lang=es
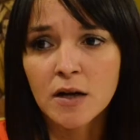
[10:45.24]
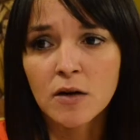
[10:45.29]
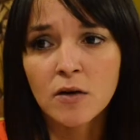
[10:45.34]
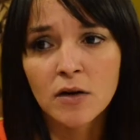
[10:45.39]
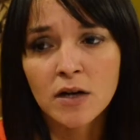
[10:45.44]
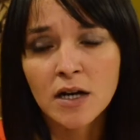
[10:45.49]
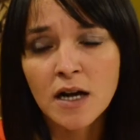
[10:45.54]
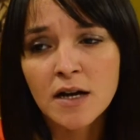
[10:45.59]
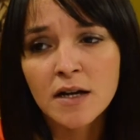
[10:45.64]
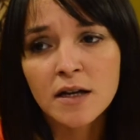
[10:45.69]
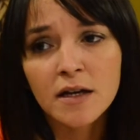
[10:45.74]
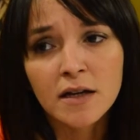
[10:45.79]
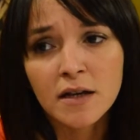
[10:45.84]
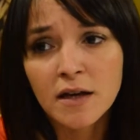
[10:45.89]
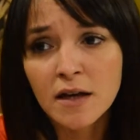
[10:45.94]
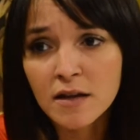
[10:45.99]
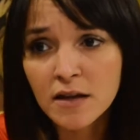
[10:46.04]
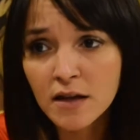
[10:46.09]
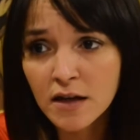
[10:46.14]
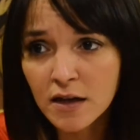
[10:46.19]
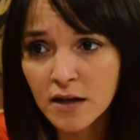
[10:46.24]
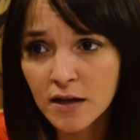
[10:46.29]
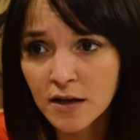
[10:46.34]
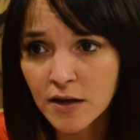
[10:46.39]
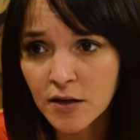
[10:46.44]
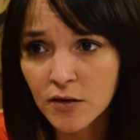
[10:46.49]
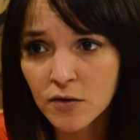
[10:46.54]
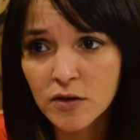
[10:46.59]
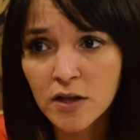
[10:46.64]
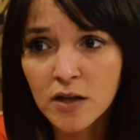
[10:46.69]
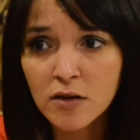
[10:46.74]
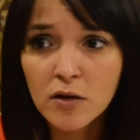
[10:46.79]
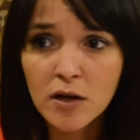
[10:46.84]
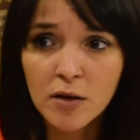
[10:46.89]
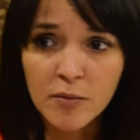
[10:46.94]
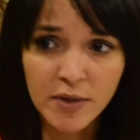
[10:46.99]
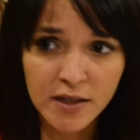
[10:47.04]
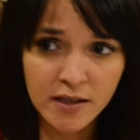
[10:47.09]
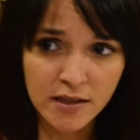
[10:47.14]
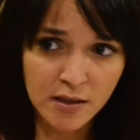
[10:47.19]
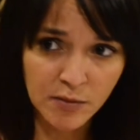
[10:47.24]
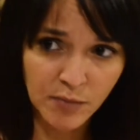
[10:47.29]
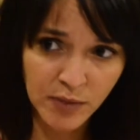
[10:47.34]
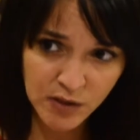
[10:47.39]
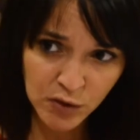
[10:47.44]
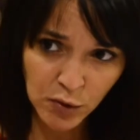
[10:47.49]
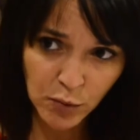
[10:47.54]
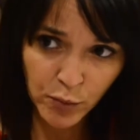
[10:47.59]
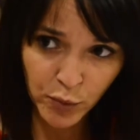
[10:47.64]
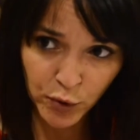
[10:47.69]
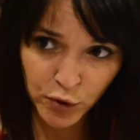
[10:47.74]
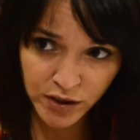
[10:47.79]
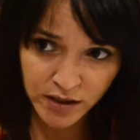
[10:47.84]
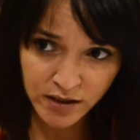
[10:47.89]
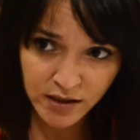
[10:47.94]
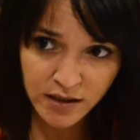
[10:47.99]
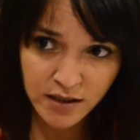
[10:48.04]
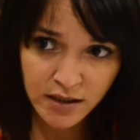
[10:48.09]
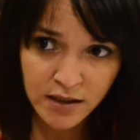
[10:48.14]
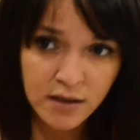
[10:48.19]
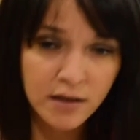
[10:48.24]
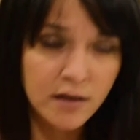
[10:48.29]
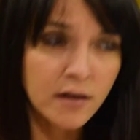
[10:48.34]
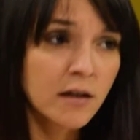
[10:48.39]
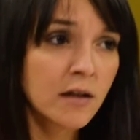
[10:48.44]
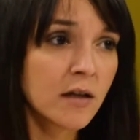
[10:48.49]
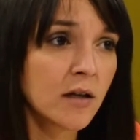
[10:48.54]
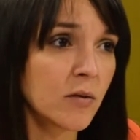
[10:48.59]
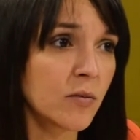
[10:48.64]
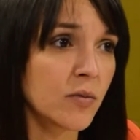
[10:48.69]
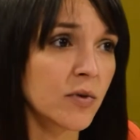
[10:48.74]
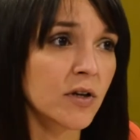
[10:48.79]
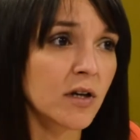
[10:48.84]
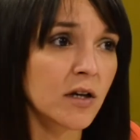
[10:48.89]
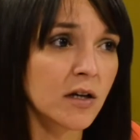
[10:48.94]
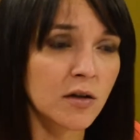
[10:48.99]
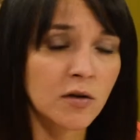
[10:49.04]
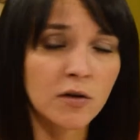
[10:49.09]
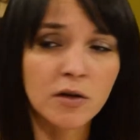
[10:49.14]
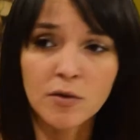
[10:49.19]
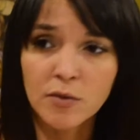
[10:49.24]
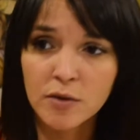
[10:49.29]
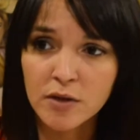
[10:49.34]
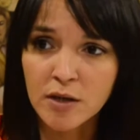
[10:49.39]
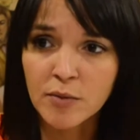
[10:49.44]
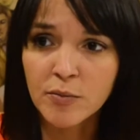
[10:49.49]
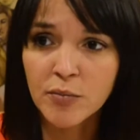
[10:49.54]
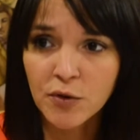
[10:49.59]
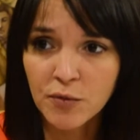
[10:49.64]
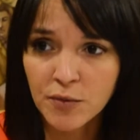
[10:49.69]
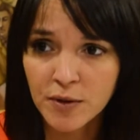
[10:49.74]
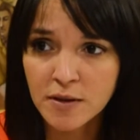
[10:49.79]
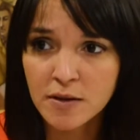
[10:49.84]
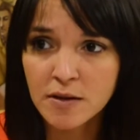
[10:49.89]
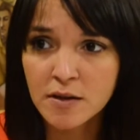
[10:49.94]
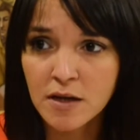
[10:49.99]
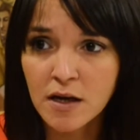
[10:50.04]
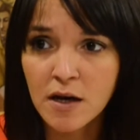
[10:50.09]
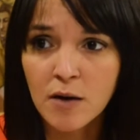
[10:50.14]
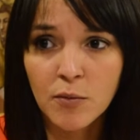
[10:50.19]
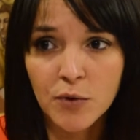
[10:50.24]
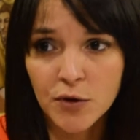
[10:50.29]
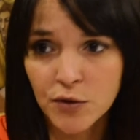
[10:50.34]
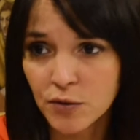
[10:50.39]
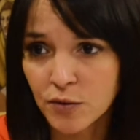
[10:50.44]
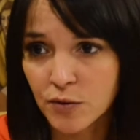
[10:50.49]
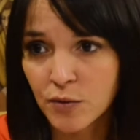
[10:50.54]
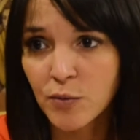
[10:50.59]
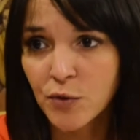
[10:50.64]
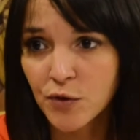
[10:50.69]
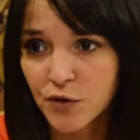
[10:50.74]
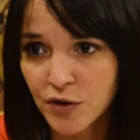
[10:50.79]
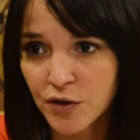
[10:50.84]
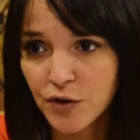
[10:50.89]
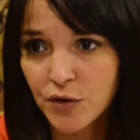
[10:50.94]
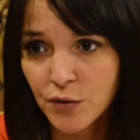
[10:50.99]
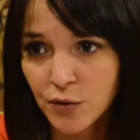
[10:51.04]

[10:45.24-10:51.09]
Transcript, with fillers: lograr equidad de género, tanto en la participación política, porque mm. creo que nuestra provincia, bueno, hemos tenido